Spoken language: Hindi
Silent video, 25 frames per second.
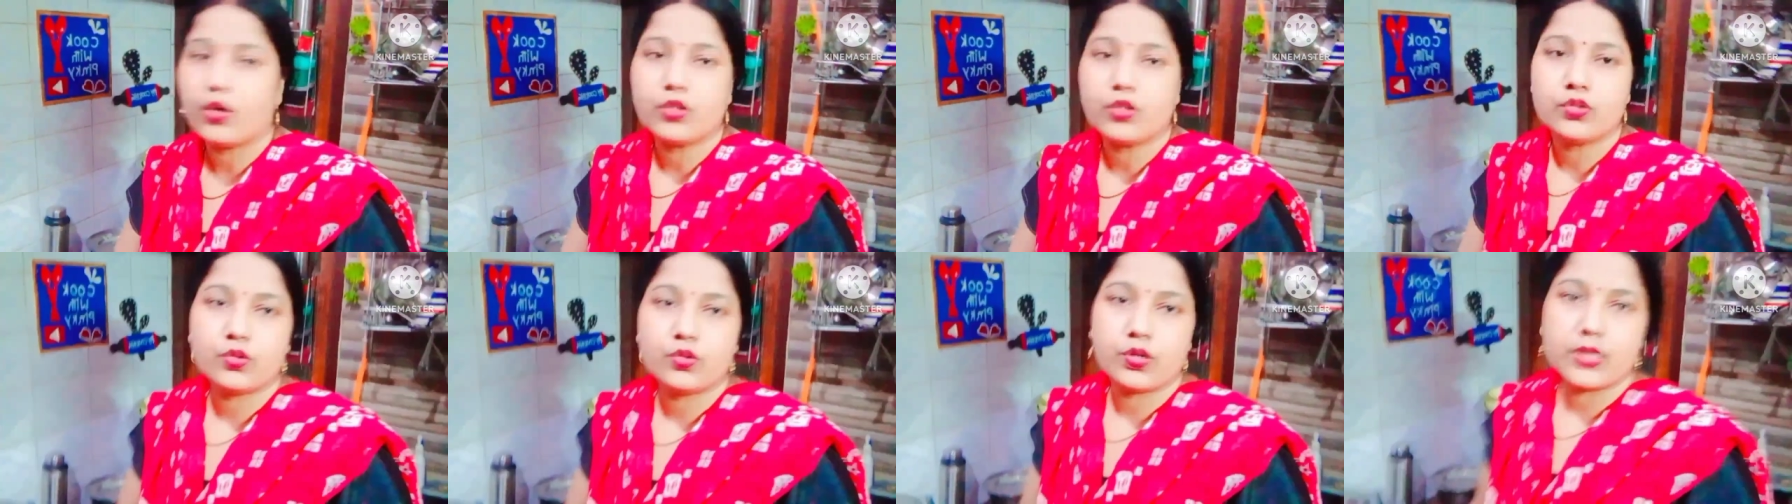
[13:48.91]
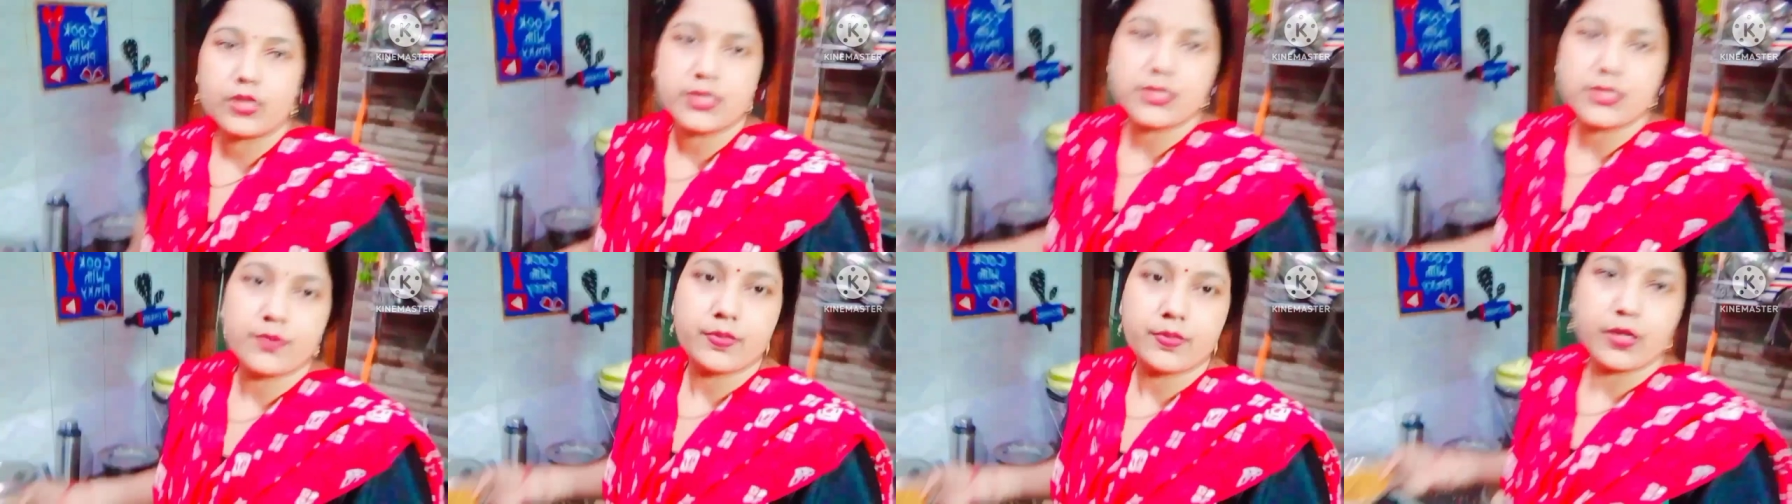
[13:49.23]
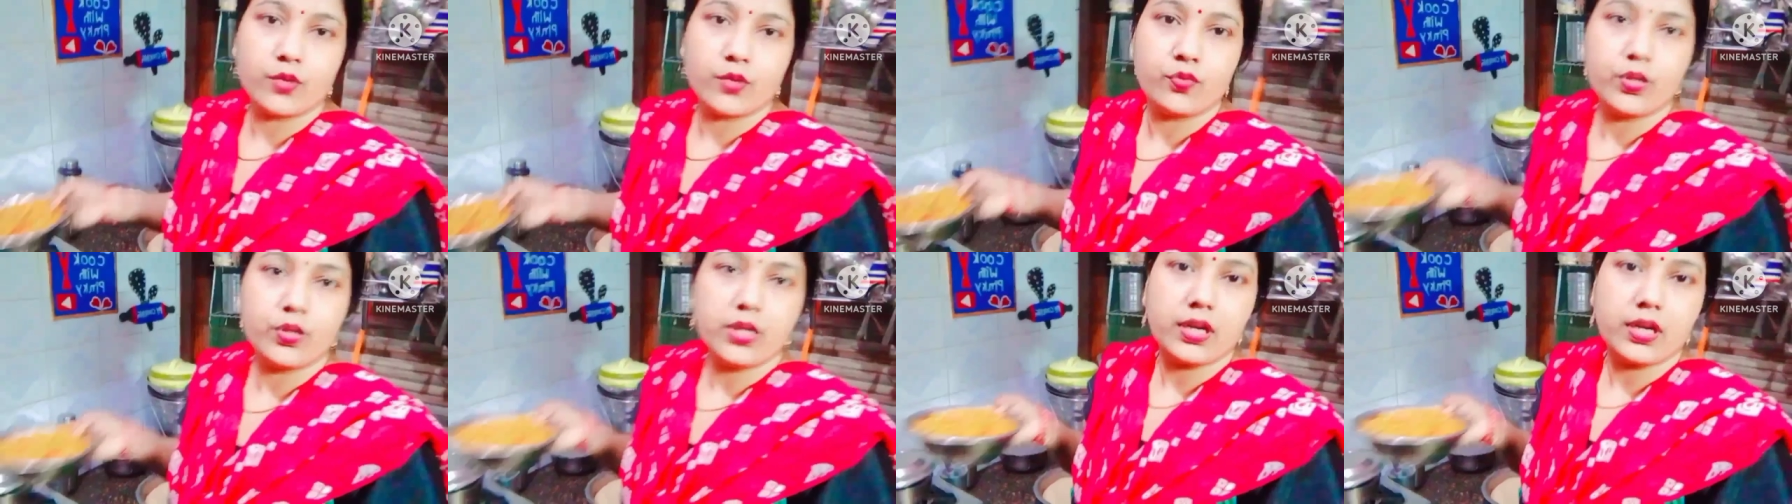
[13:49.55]
और थोड़ा सा
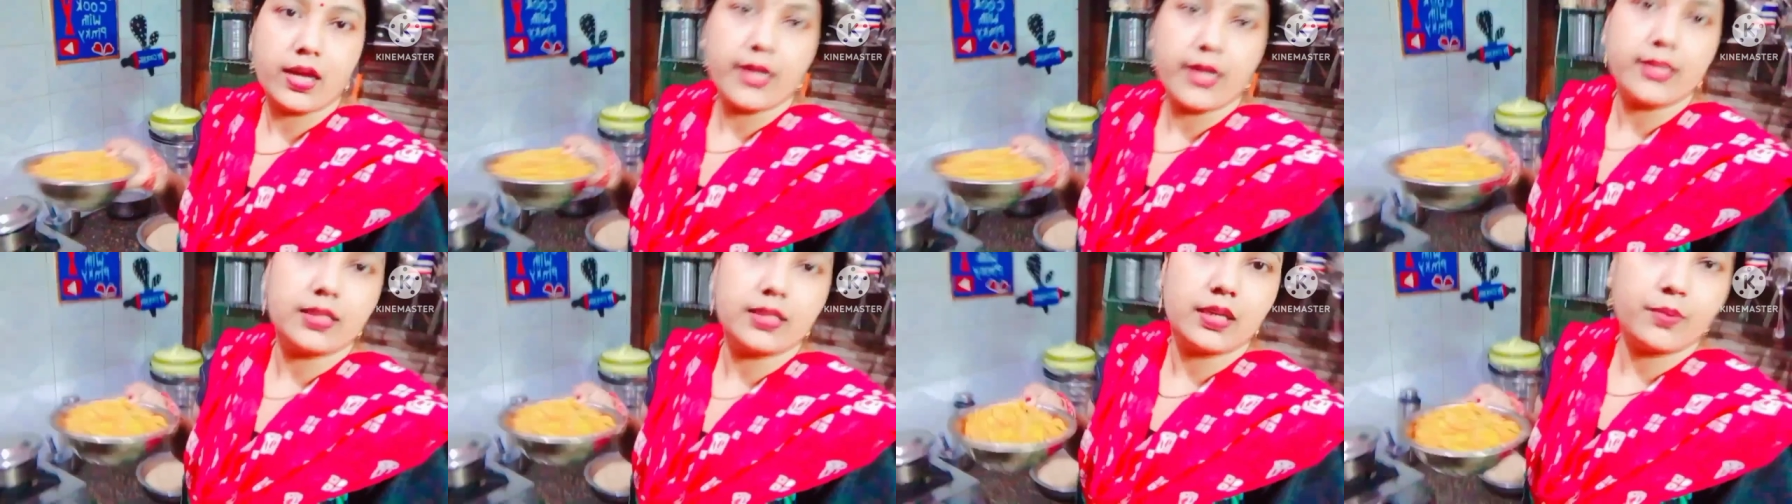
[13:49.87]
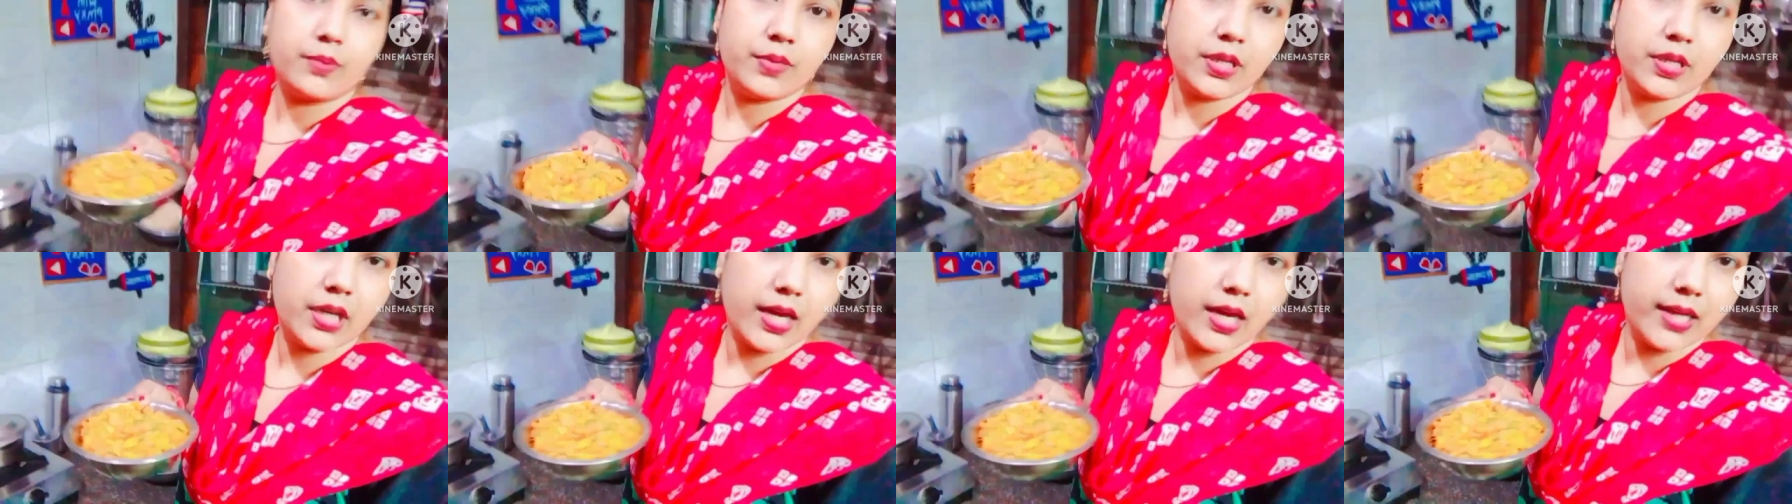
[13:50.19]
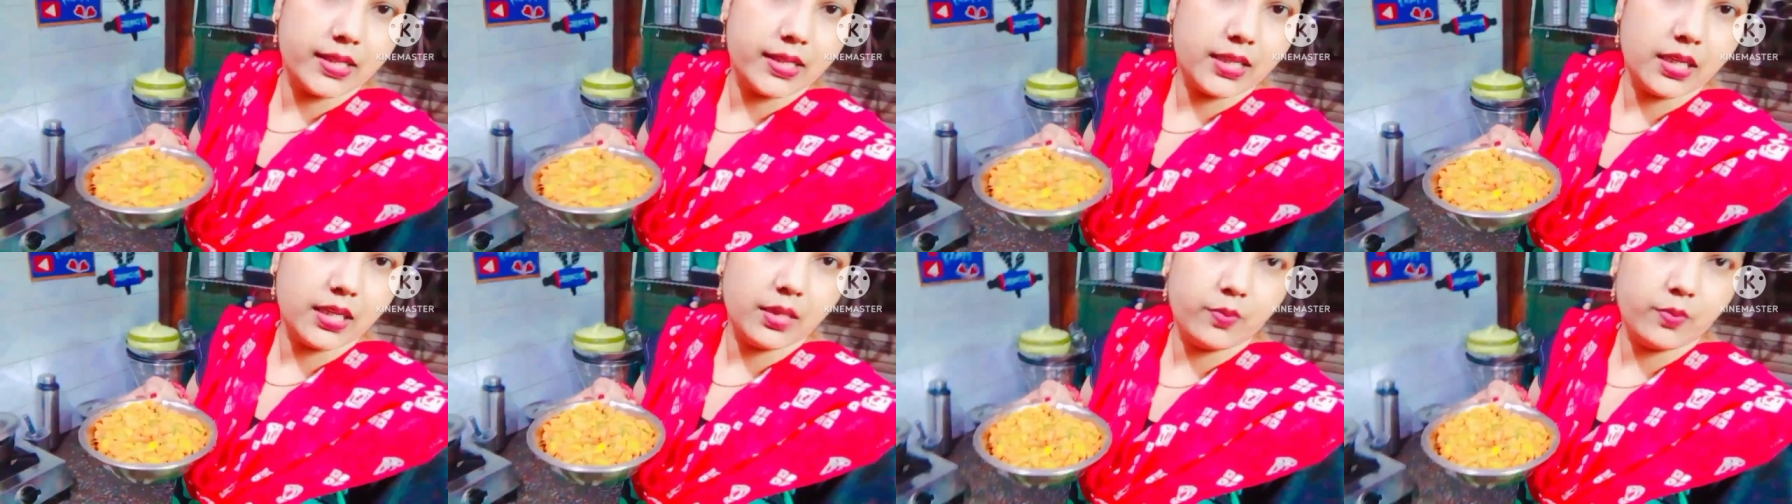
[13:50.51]
बनाऊंगी रायता भी
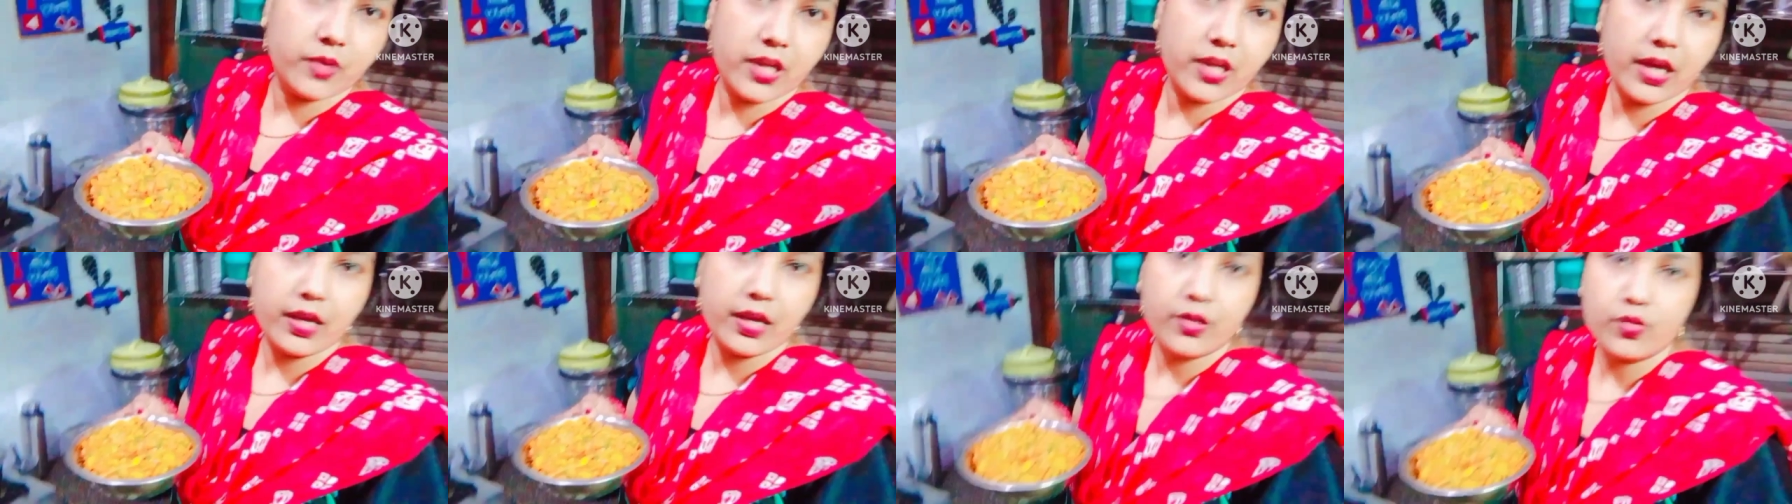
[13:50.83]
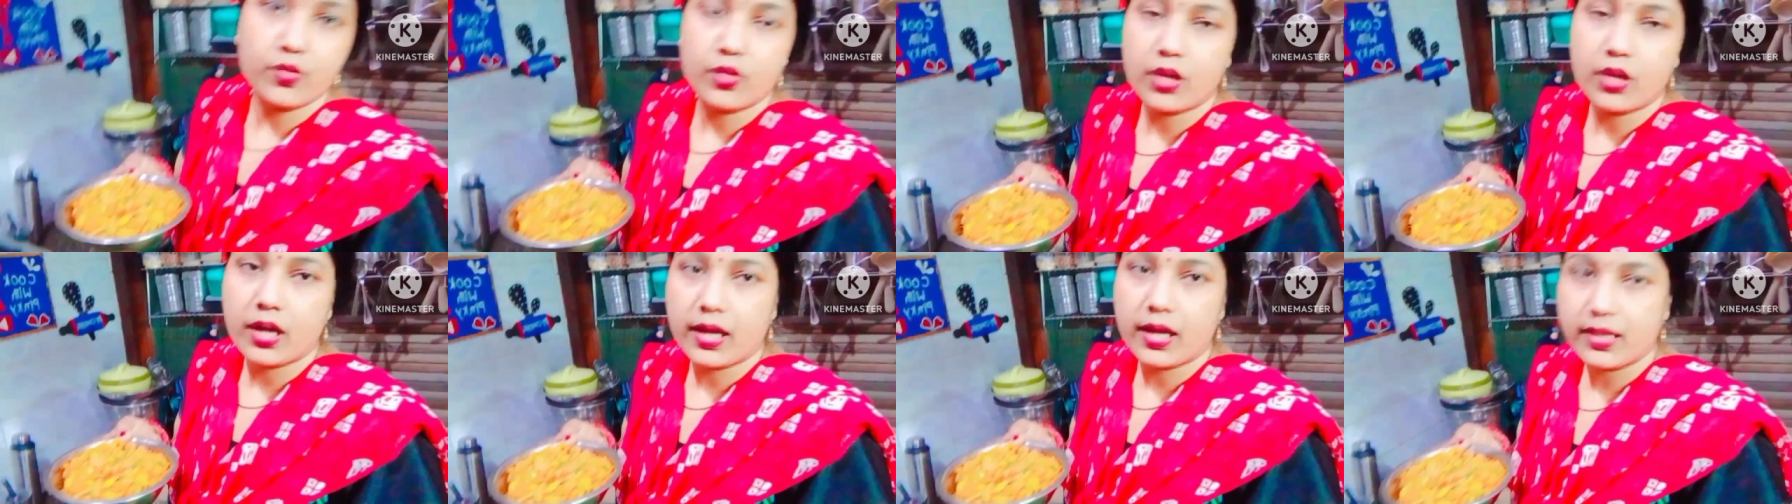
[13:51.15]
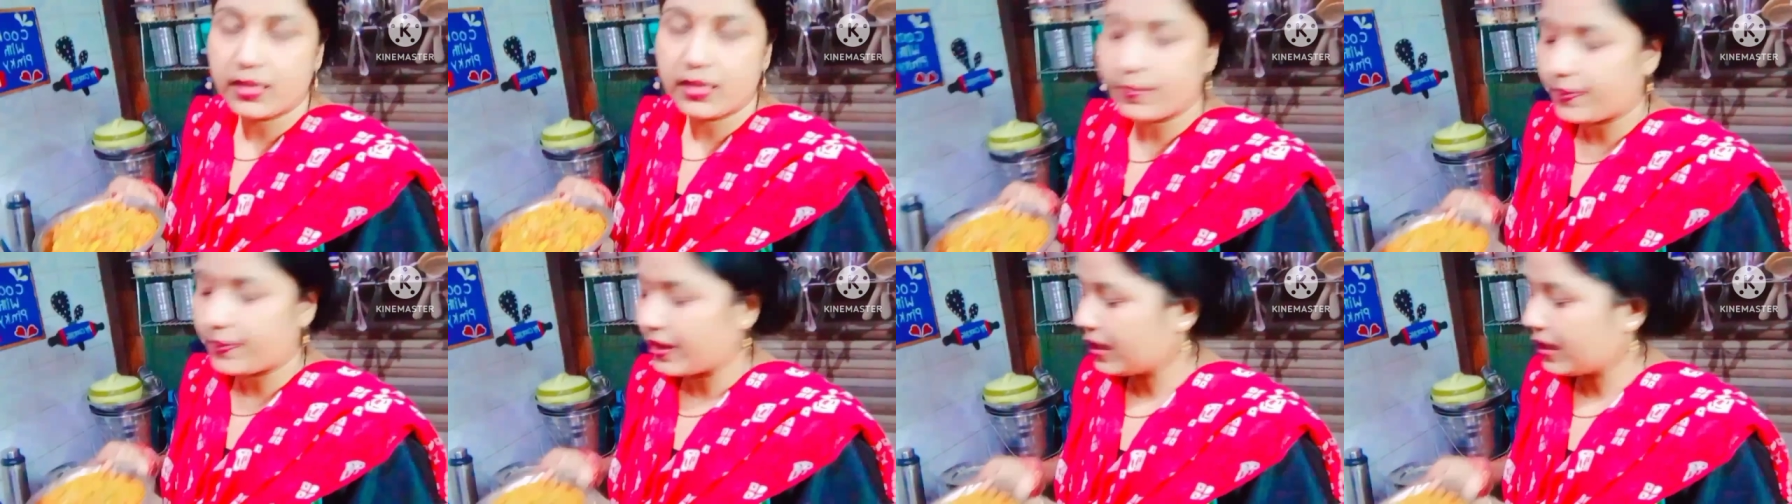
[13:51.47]
रायता नहीं बनाया क्योंकि
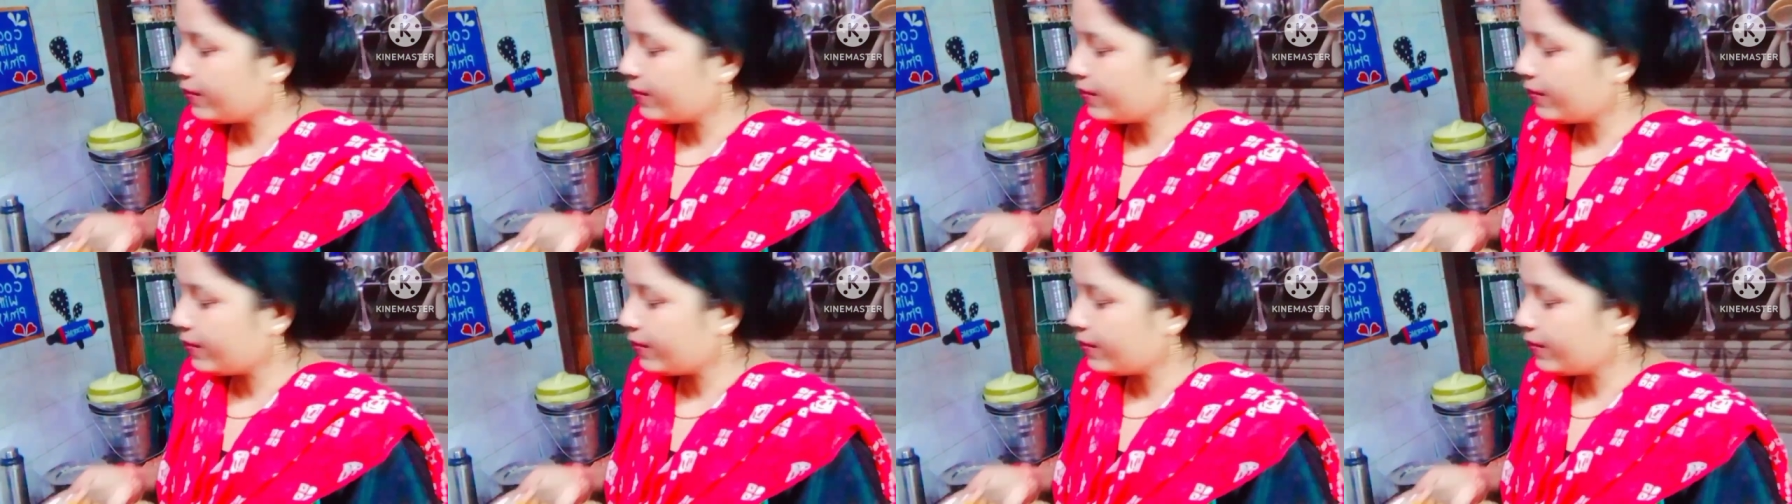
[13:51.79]
रायता